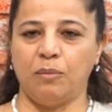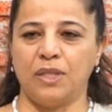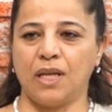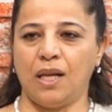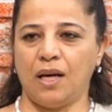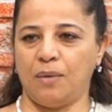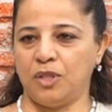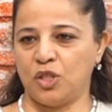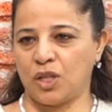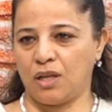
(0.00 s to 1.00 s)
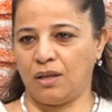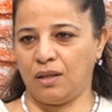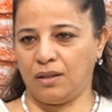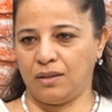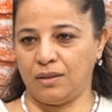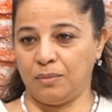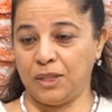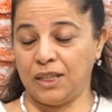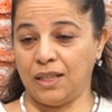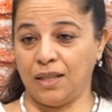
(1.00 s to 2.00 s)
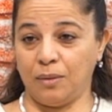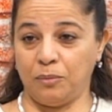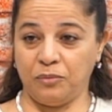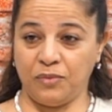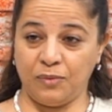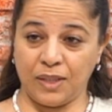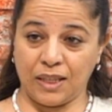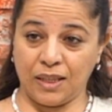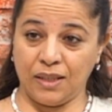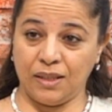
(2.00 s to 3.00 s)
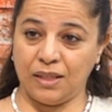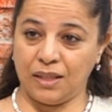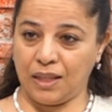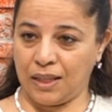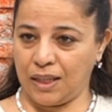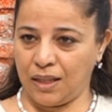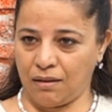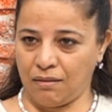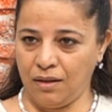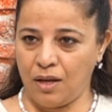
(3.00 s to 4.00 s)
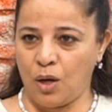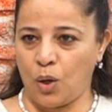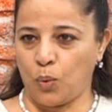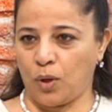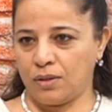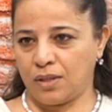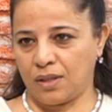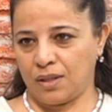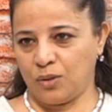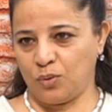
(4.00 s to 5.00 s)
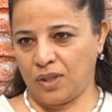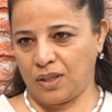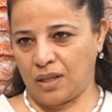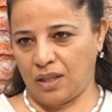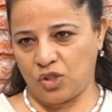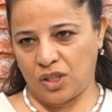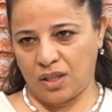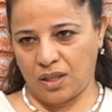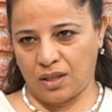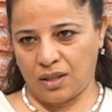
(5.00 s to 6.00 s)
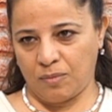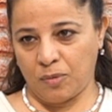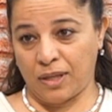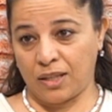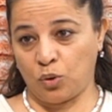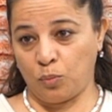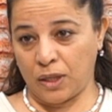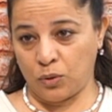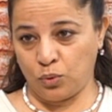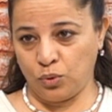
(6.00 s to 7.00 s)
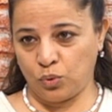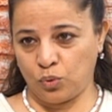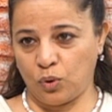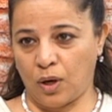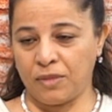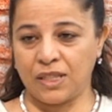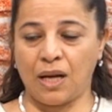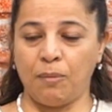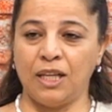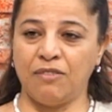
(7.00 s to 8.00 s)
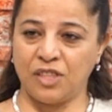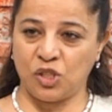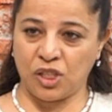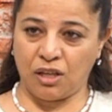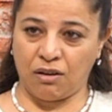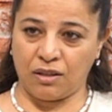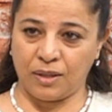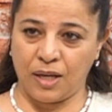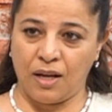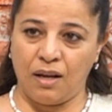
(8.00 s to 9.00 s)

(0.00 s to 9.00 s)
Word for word: بس هلا عم نرجع أه، من بنعيد احيائها وخاصه انه نحن رح نشارك بماراثون بيروت وعم نستعمل نفس الشعار